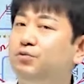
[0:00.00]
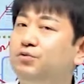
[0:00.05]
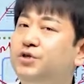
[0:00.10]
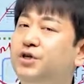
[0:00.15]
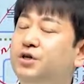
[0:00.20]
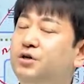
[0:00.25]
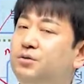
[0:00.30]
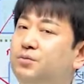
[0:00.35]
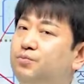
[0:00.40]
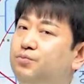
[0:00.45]

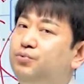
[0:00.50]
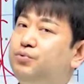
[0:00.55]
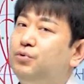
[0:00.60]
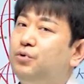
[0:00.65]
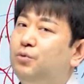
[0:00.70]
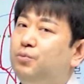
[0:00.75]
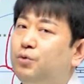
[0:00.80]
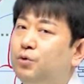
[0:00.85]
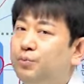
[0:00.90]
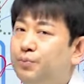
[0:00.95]
문제를
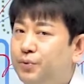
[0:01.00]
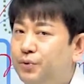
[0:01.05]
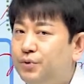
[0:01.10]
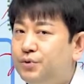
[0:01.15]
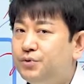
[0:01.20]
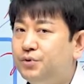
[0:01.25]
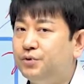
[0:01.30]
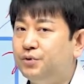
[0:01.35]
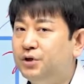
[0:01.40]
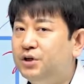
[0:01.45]
풀어볼
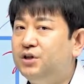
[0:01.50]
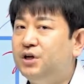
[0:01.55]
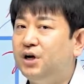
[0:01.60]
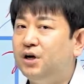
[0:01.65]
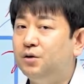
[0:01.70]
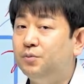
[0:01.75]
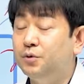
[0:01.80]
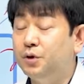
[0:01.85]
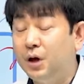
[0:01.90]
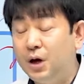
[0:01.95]
필요성은
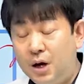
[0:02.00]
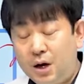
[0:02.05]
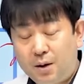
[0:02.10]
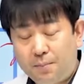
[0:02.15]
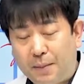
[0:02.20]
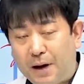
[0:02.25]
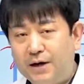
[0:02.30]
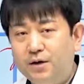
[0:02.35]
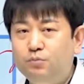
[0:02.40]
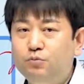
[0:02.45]
있다는 겁니다.
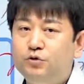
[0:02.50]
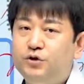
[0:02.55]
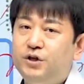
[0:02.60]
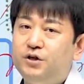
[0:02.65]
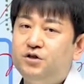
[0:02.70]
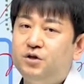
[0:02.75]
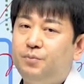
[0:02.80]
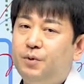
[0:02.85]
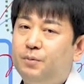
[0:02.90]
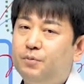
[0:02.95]
많은
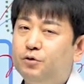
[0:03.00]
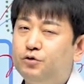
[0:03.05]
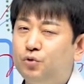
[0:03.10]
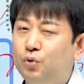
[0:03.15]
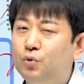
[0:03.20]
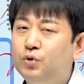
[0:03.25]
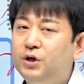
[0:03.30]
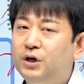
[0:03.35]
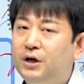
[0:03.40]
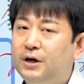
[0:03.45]
문제를 접하면
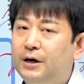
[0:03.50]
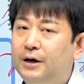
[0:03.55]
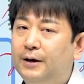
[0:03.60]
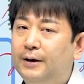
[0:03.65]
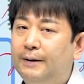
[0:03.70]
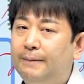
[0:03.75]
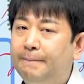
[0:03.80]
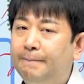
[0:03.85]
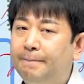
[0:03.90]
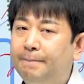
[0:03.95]

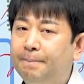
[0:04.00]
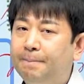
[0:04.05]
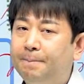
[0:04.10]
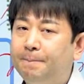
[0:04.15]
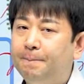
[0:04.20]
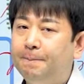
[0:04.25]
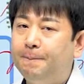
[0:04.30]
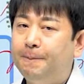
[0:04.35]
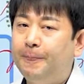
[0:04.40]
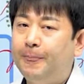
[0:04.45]
좋으니까.
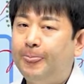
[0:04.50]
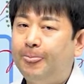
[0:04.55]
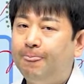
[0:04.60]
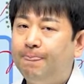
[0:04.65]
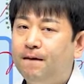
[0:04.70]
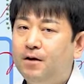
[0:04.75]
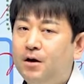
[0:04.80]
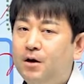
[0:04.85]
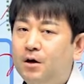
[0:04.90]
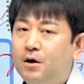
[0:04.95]

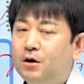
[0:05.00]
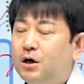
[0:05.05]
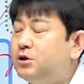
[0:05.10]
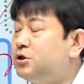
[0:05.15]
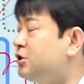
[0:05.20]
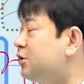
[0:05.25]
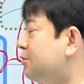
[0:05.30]
그래서